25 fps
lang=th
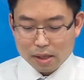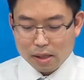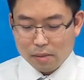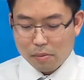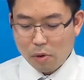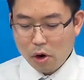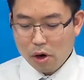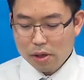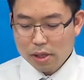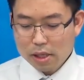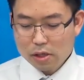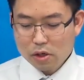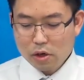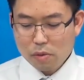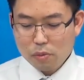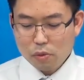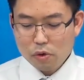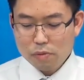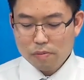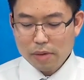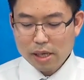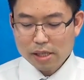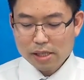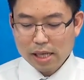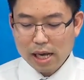เพราะฉะนั้นขอบคุ
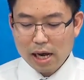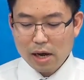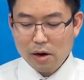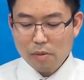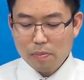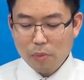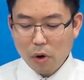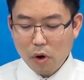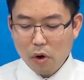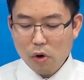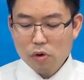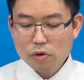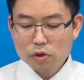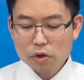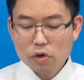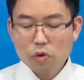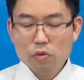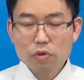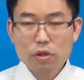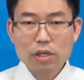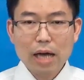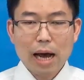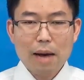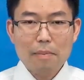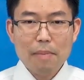ณพระเจ้าพระองค์ทรง
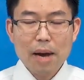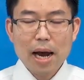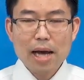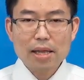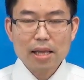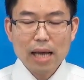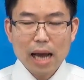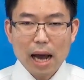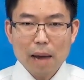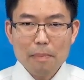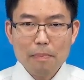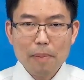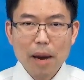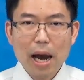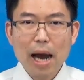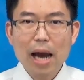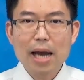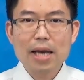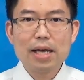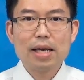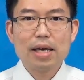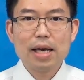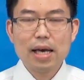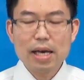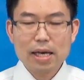สามารถอภัย
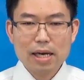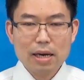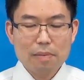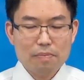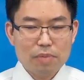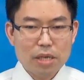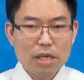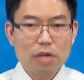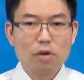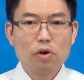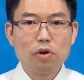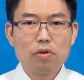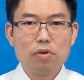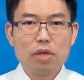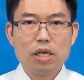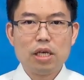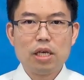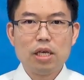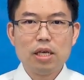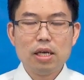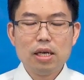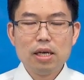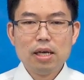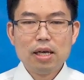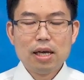ให้กับหญิงคนนี้
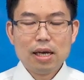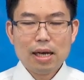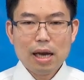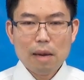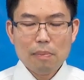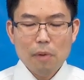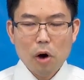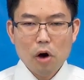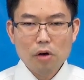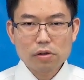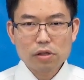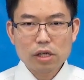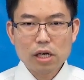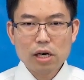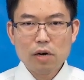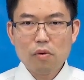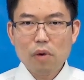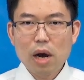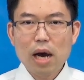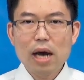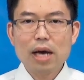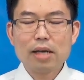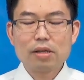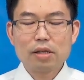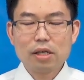และบอกเธอ
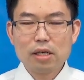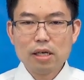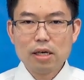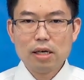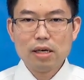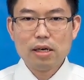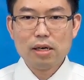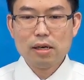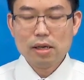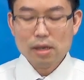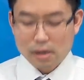ว่าเธอ